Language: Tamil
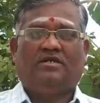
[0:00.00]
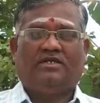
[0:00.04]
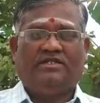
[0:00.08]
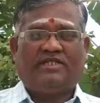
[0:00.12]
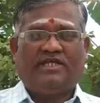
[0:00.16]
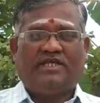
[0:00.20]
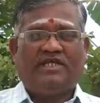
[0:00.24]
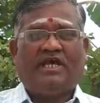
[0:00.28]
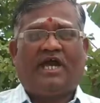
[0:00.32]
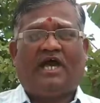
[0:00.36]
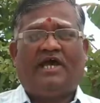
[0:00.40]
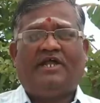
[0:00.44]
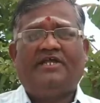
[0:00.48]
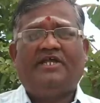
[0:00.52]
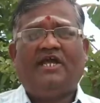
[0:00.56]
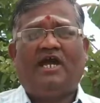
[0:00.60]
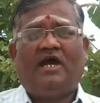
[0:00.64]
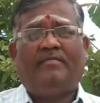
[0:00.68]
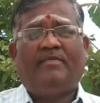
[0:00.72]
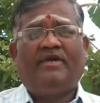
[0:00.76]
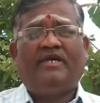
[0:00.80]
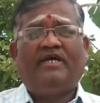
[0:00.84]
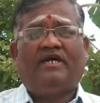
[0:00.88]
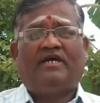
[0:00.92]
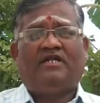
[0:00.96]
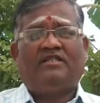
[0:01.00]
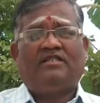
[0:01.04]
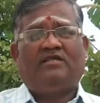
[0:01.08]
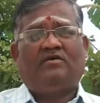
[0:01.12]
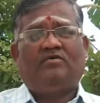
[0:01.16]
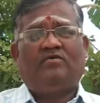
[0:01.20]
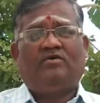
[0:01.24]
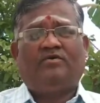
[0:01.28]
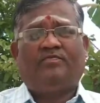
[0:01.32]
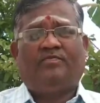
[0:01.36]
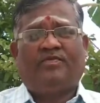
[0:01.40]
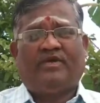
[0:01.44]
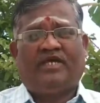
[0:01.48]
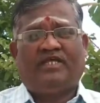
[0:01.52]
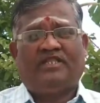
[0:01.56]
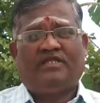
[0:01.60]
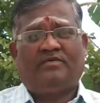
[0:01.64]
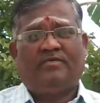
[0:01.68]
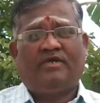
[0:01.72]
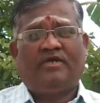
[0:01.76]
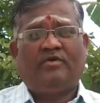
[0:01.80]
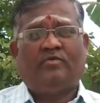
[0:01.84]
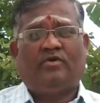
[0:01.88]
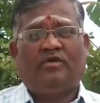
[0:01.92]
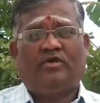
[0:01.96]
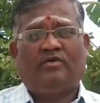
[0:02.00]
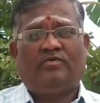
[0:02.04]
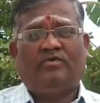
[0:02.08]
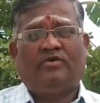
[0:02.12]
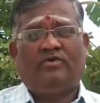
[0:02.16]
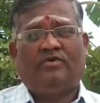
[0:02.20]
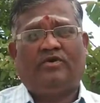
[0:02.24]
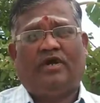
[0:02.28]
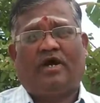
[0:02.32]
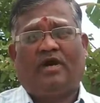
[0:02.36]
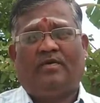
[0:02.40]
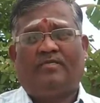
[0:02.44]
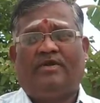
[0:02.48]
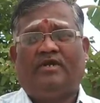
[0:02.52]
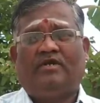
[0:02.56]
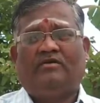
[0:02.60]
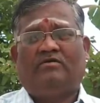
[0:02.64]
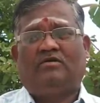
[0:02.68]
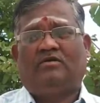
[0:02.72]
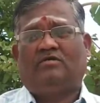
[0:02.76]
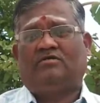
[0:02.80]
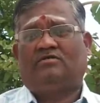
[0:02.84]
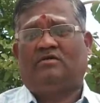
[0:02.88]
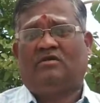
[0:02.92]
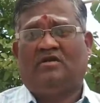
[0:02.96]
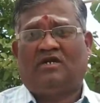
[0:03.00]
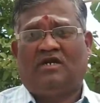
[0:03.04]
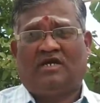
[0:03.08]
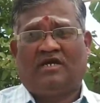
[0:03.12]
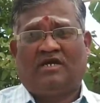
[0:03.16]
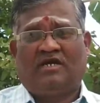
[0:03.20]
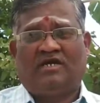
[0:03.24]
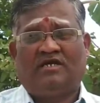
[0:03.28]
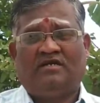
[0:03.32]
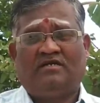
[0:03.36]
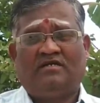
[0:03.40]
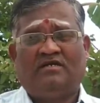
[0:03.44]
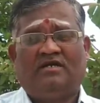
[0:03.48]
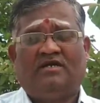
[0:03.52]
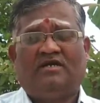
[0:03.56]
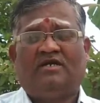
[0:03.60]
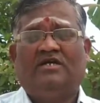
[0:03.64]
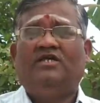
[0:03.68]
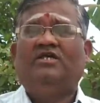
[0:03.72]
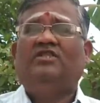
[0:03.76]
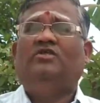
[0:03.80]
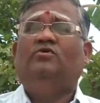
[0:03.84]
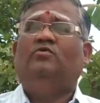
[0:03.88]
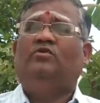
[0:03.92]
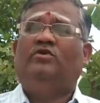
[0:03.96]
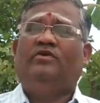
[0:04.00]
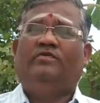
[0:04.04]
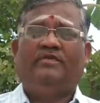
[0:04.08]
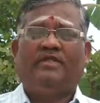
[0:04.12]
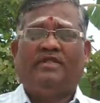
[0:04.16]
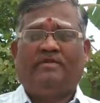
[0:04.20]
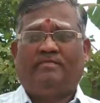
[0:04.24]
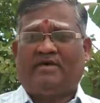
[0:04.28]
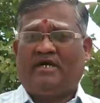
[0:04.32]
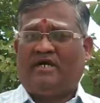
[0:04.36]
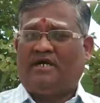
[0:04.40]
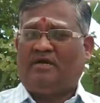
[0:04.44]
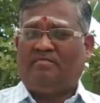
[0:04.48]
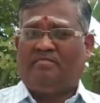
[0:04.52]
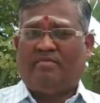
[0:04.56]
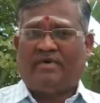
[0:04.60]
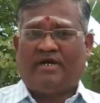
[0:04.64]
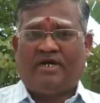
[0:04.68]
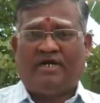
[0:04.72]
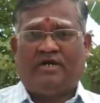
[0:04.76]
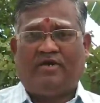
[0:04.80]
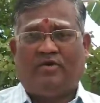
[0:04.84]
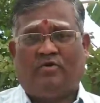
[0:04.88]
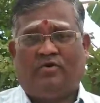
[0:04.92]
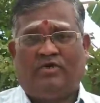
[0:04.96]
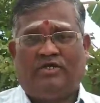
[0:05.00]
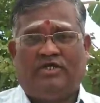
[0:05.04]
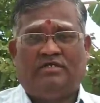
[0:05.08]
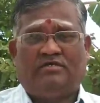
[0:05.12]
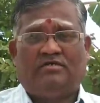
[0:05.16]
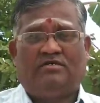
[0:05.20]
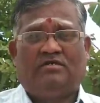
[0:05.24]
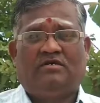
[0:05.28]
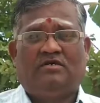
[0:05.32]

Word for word: இதை அறியாமை கலந்த ஒரு பேதமை உணர்வு அப்படின்னு கூட சொல்லலாங்க இது ஒரு விதமான மனநோய்